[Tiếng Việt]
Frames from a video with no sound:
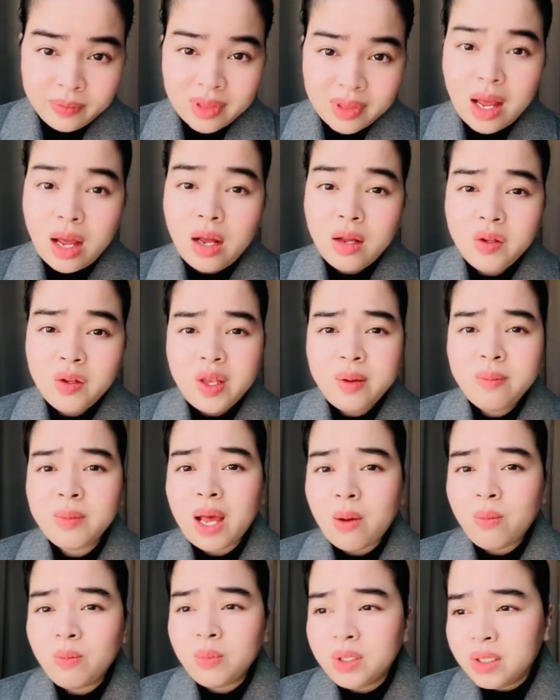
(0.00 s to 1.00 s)
đó nhiễm
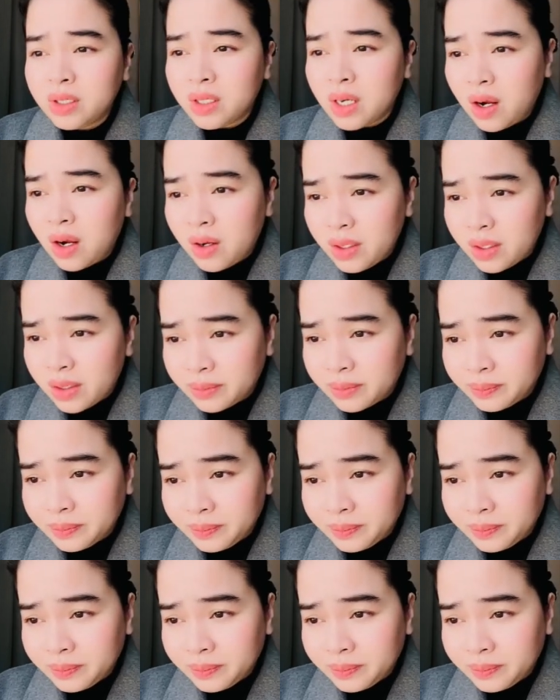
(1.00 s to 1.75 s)
cộng nữa rồi